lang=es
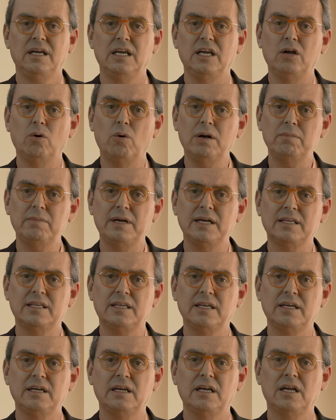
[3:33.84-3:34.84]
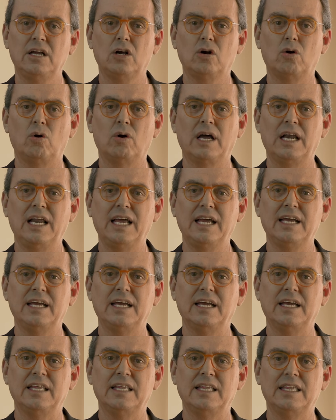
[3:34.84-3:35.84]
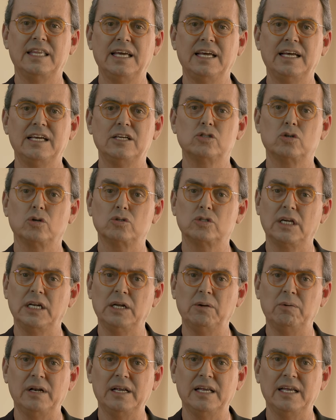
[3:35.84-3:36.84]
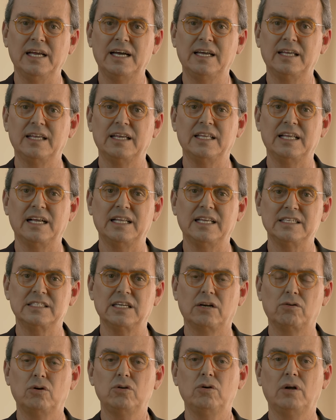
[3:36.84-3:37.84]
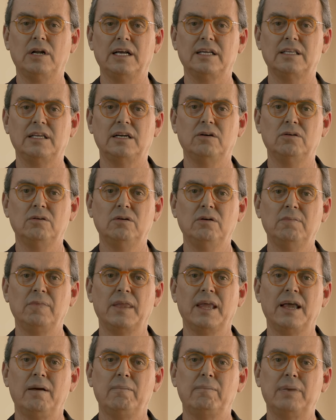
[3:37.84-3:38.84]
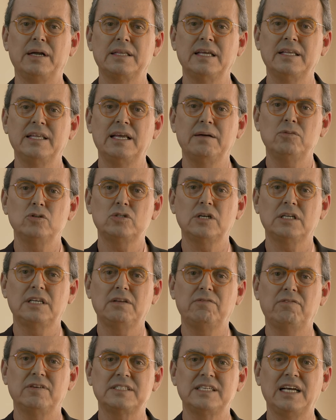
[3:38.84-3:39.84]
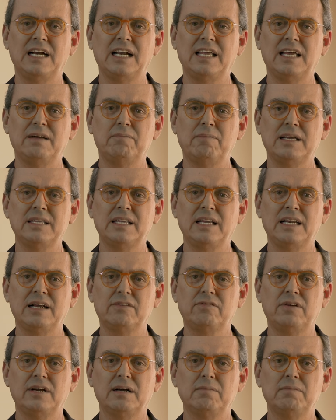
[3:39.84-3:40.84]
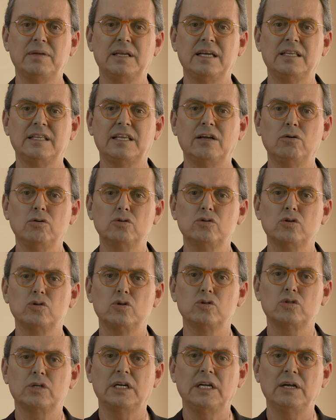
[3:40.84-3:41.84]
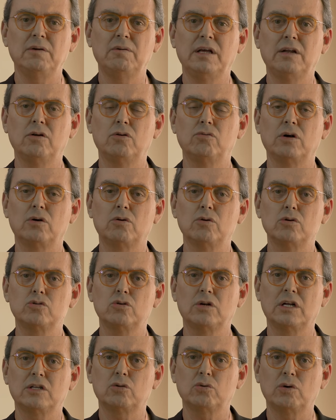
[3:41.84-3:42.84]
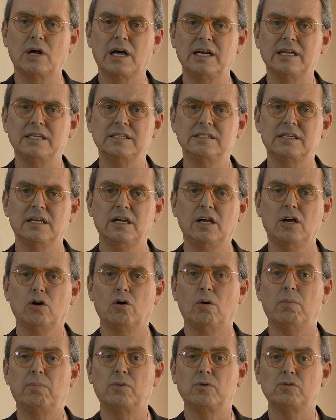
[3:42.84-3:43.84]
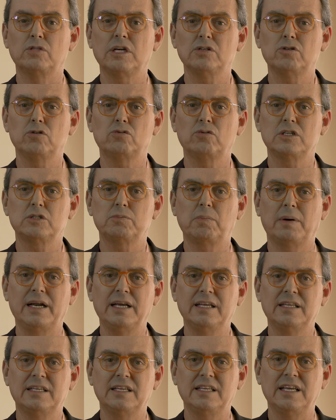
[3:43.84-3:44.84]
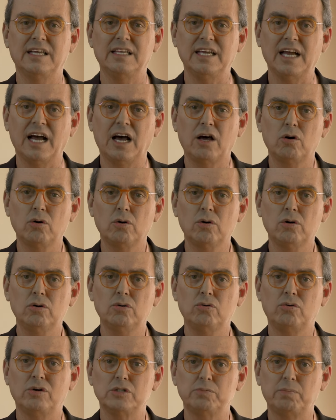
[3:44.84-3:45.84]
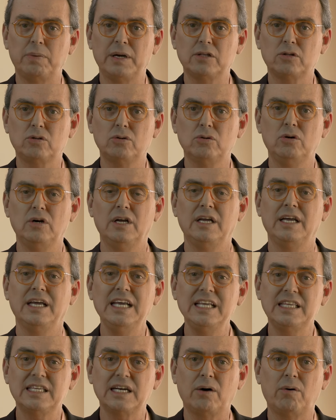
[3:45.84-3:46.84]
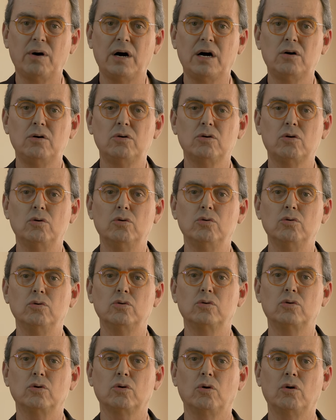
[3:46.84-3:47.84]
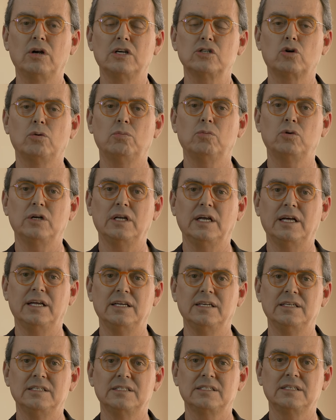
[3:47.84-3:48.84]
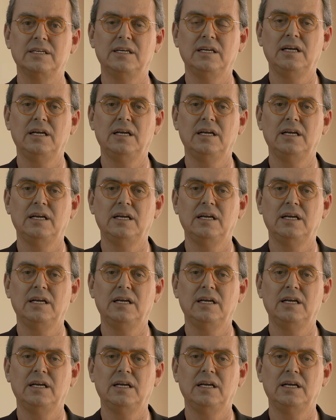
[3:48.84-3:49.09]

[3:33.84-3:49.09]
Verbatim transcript: Igualmente, con el eje de sostenibilidad del desarrollo eléctrico, pretendemos satisfacer la demanda eléctrica mediante el uso sostenible de los recursos naturales, con procesos transparentes de diálogo, respeto y trabajo conjunto con las comunidades.